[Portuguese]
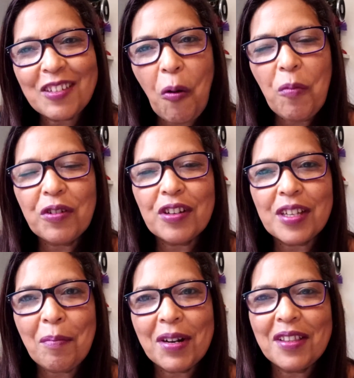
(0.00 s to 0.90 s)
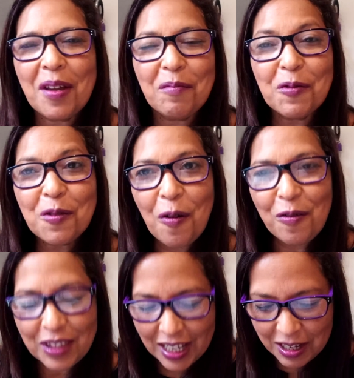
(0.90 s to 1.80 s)
como nós aprendemos
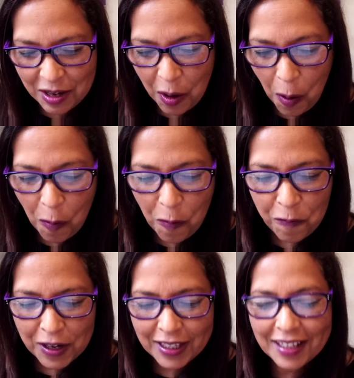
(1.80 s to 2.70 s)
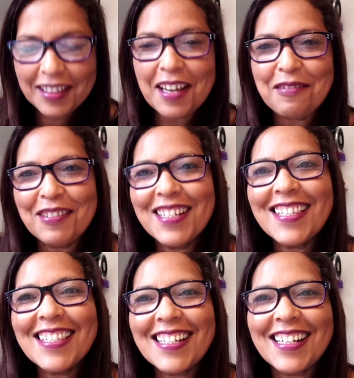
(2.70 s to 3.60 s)
ontem, o verdadeiro
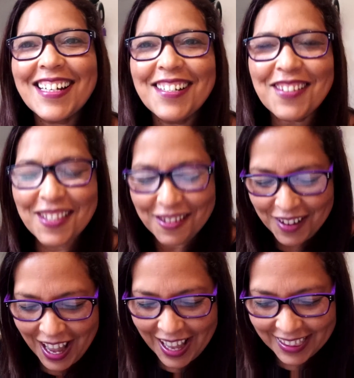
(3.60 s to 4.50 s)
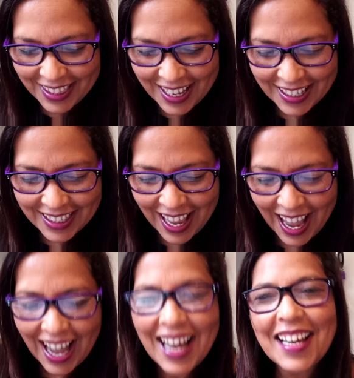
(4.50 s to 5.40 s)
descanso é
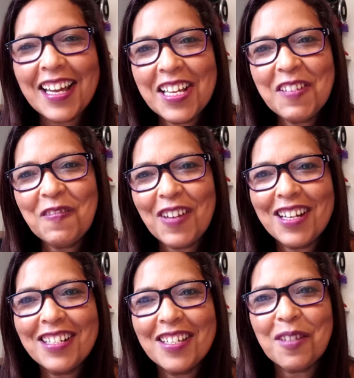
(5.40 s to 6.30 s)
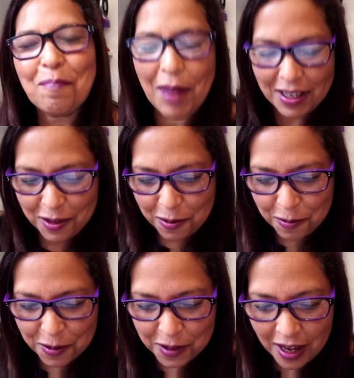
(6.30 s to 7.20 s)
deitar em verdes
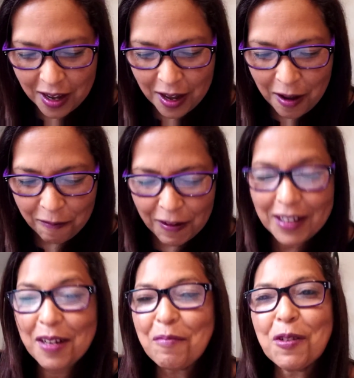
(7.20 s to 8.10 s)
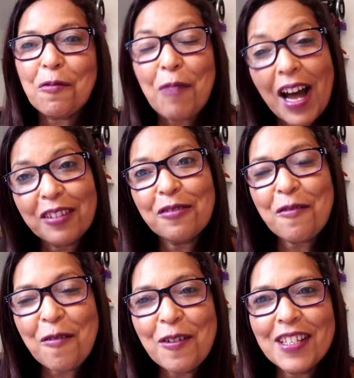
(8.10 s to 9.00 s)
pastos. Falamos quatro
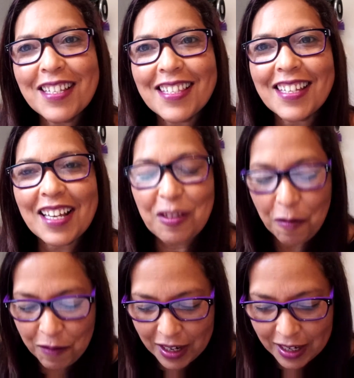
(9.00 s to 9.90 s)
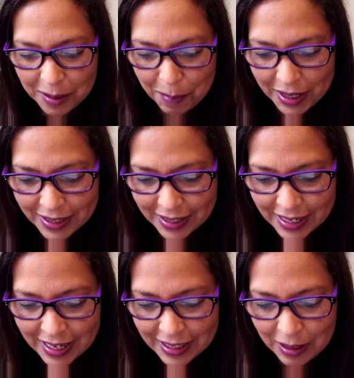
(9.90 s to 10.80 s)
coisas que as ovelhas
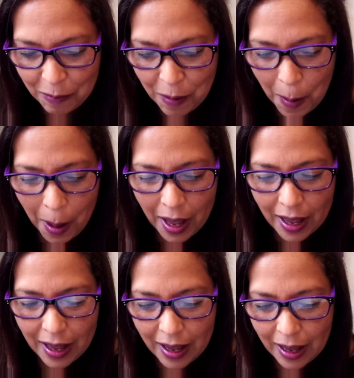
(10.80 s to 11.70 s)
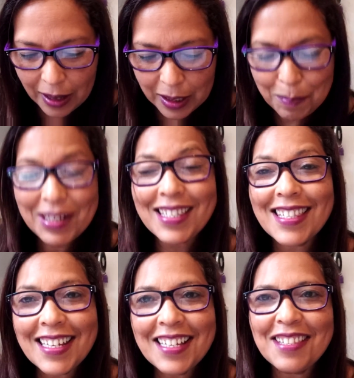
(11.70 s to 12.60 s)
precisam, uh, que
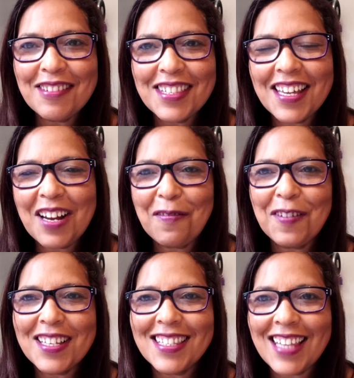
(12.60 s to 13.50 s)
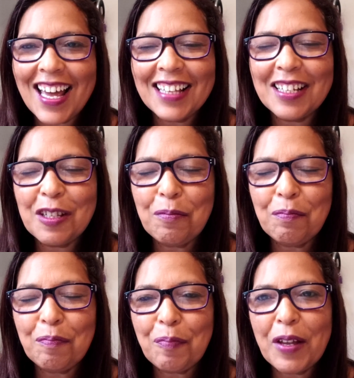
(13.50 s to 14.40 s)
precisam ser afastadas
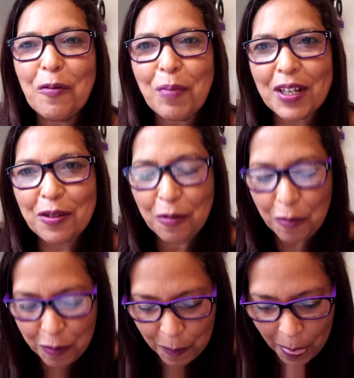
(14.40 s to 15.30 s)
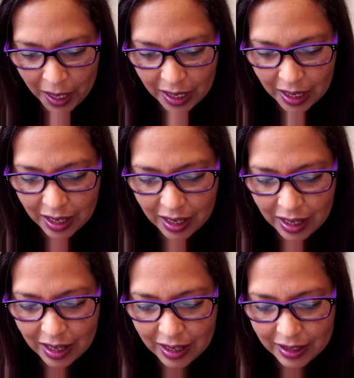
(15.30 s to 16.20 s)
pelo pastor
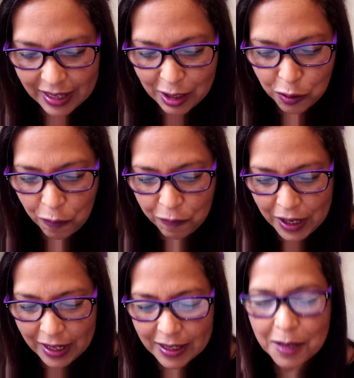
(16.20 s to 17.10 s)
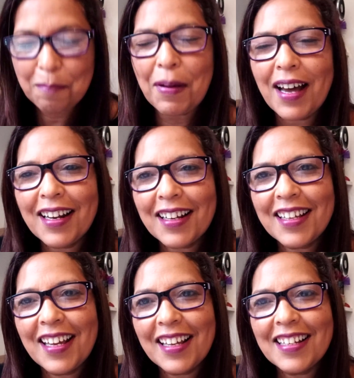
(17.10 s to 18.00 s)
é, das ovelhas para
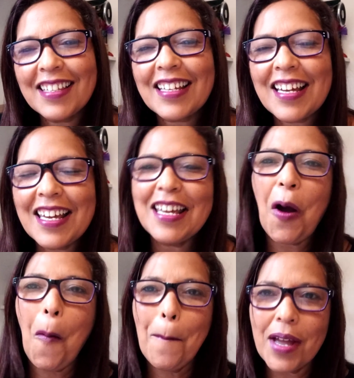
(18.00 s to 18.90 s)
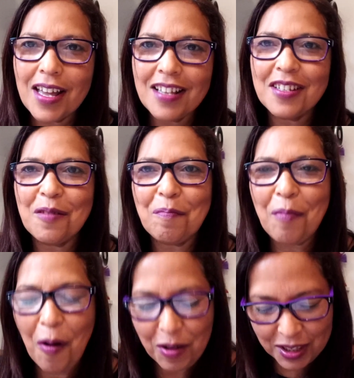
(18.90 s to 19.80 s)
que elas realmente
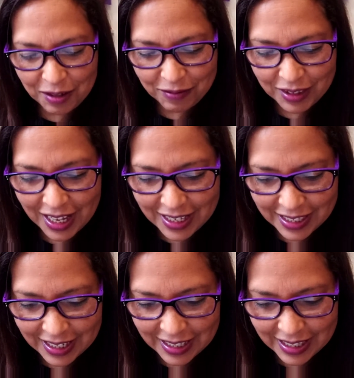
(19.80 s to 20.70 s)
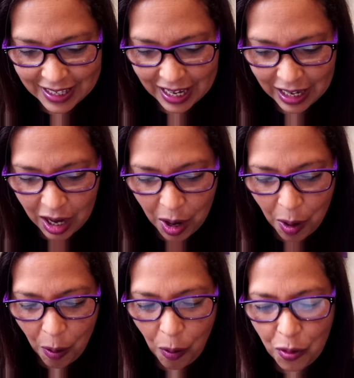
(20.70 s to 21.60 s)
possam descansar.
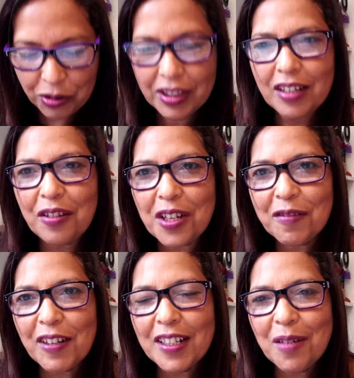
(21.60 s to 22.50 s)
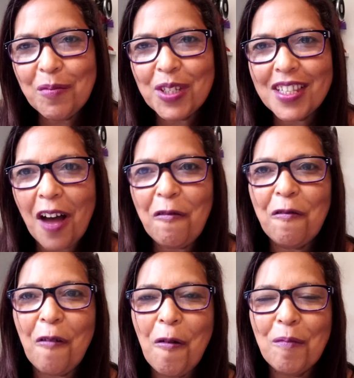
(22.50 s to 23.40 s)
Ontem nós falamos da
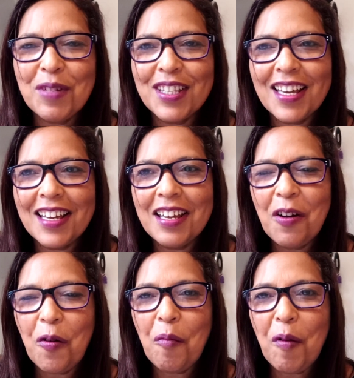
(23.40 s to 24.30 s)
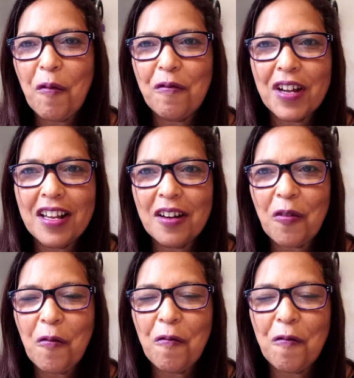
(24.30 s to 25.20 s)
fome, né? Uma ovelha
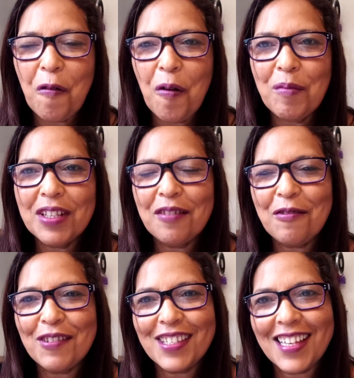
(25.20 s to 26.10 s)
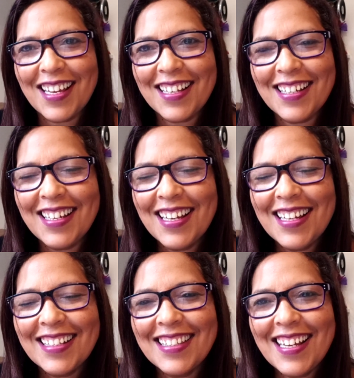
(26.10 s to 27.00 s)
com fome não consegue
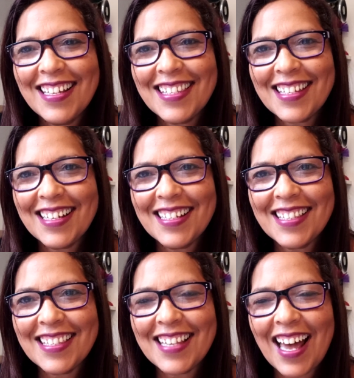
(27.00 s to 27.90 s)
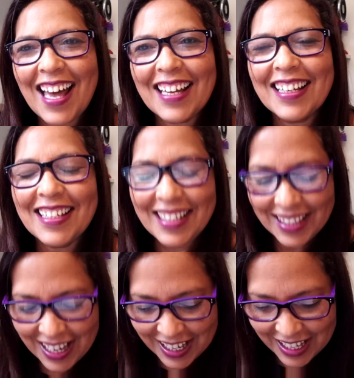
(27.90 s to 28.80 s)
descansar e
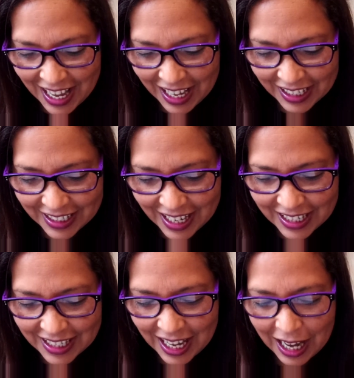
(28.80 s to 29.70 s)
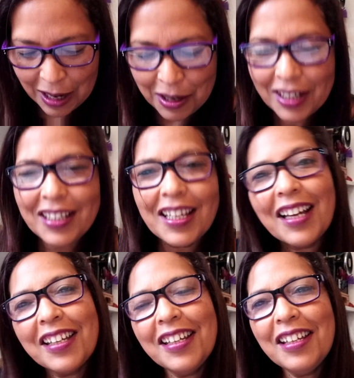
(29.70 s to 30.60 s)
nem deitar. E
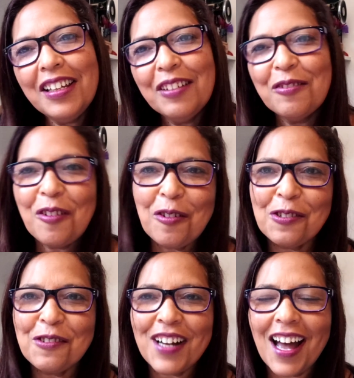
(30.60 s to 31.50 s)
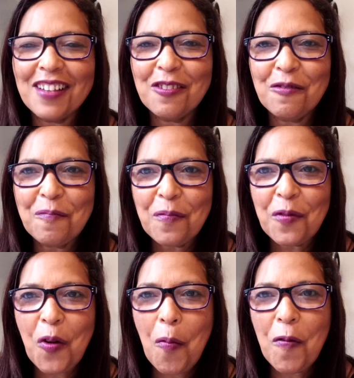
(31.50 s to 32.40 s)
aqui, no nosso caso,
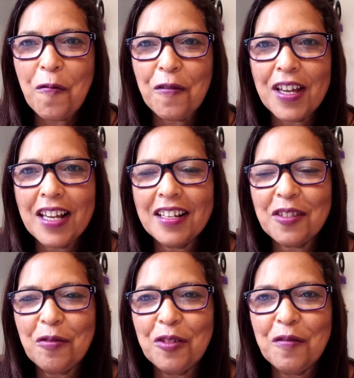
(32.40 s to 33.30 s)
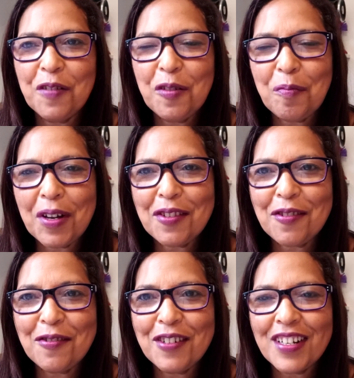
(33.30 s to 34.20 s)
como ovelhas do divino
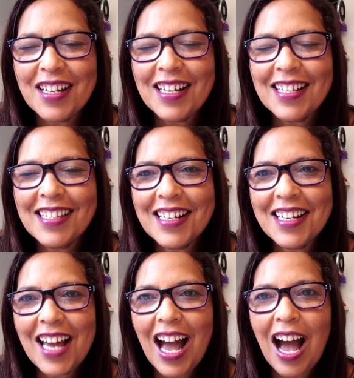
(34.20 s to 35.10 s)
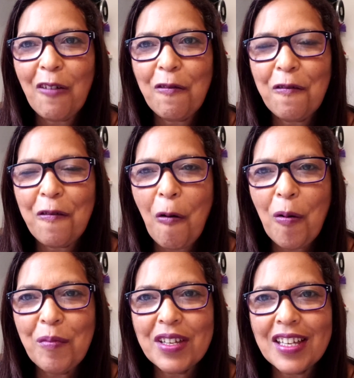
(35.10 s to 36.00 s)
pastor, seria a
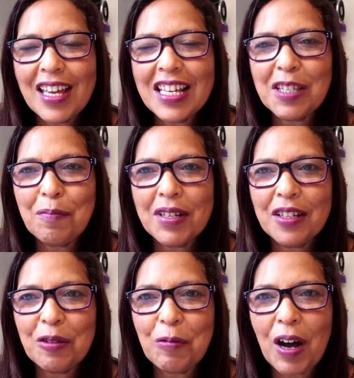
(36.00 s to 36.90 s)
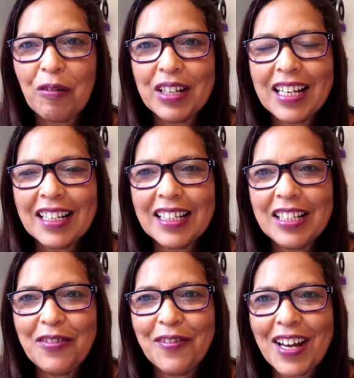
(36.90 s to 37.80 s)
fome espiritual, né?
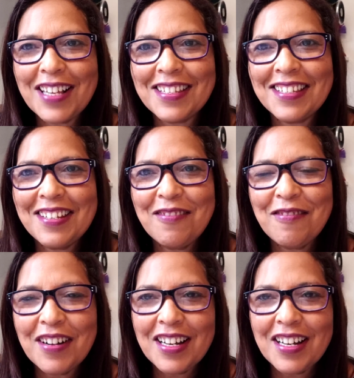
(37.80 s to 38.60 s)
Aquele vazio